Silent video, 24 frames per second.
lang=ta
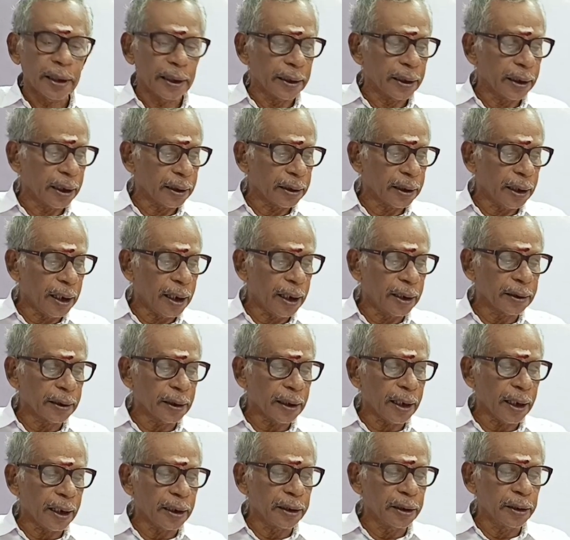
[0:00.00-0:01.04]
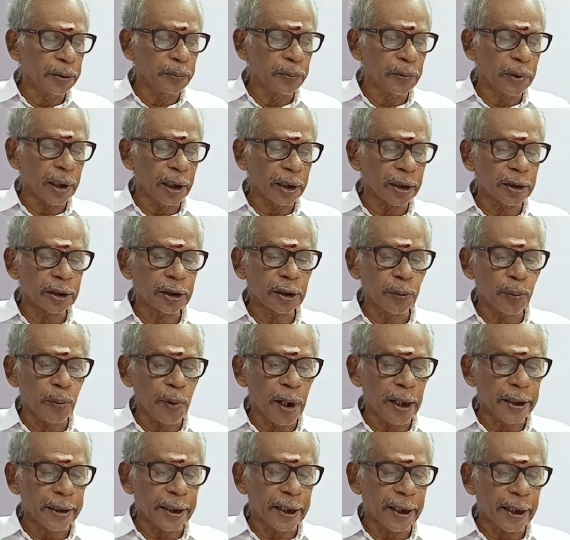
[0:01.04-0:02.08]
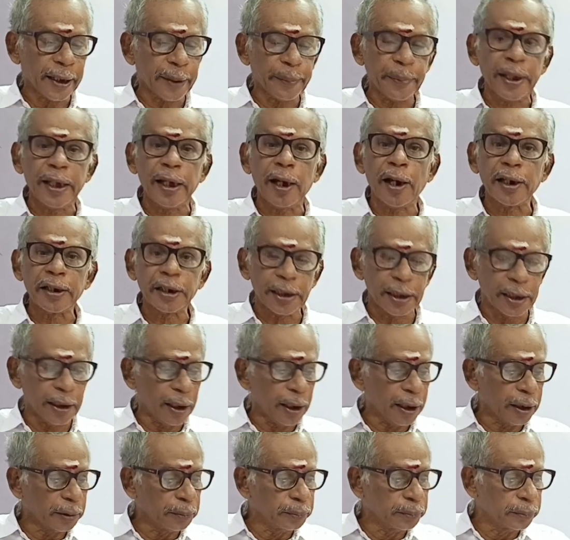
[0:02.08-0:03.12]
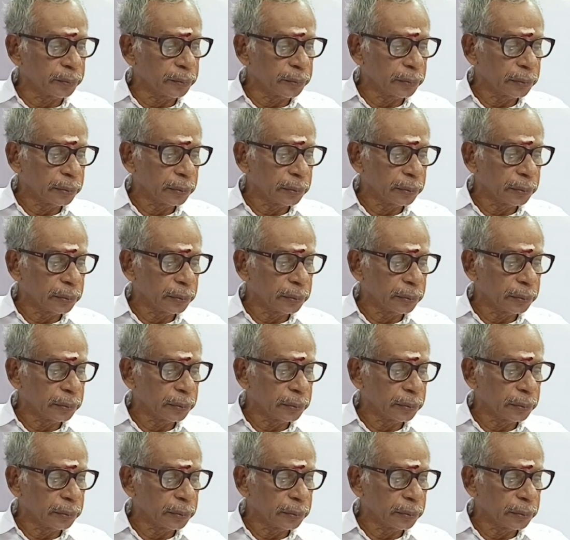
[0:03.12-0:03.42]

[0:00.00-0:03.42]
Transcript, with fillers: என்னதான் கண்ணும் கருத்துமாய் கடமை ஆற்றினாலும்